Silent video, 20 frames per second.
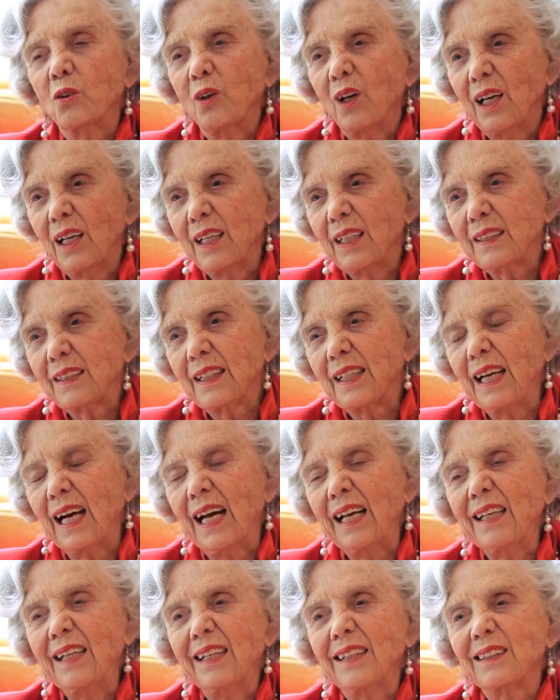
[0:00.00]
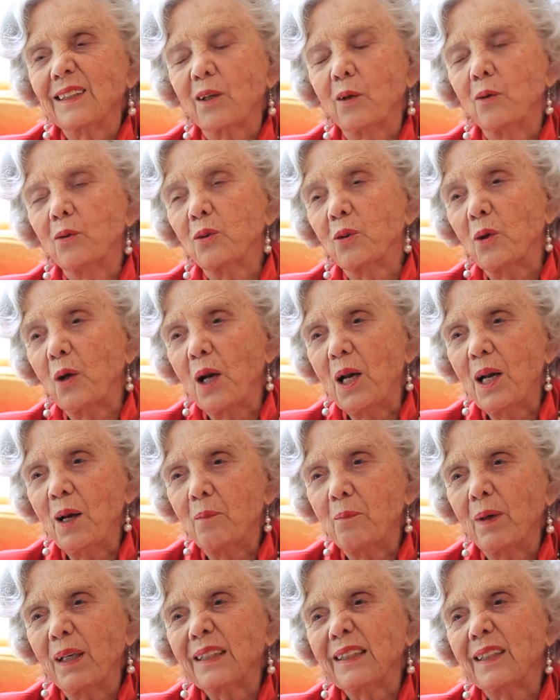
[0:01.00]
todas las ganas, con toda
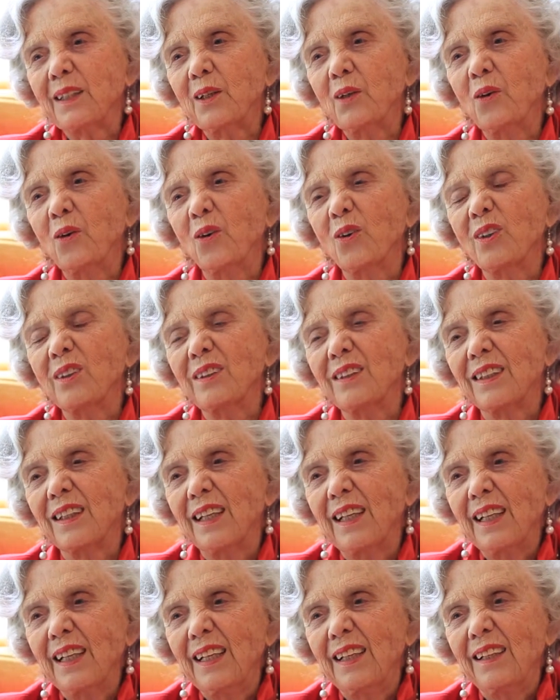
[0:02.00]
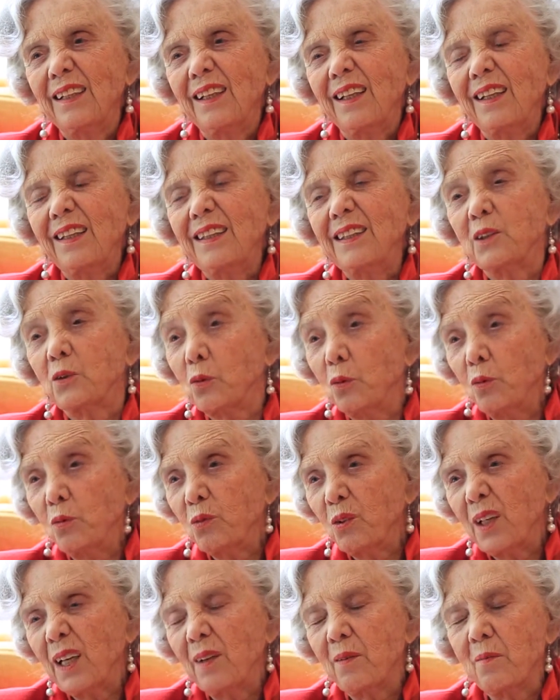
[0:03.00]
la pasión y
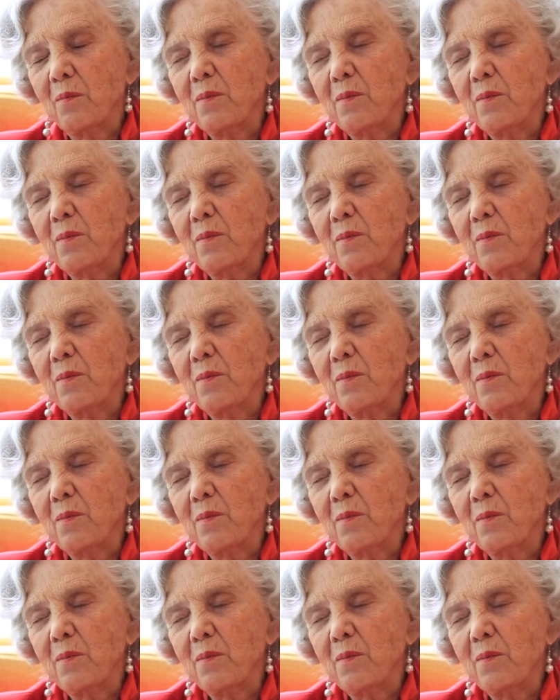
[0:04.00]
sufre